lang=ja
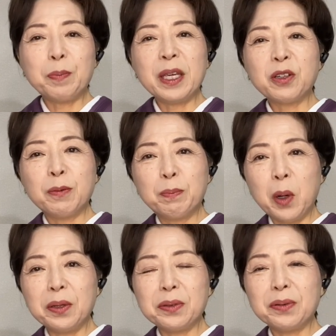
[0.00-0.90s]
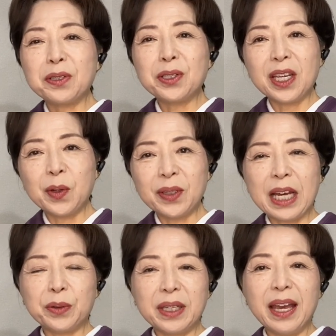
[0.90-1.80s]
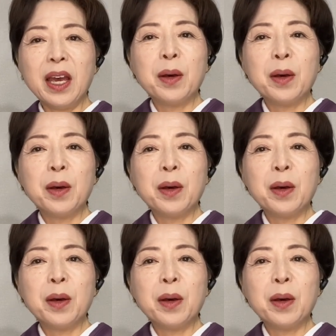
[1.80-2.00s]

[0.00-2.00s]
ピンクっぽい薄い色なので、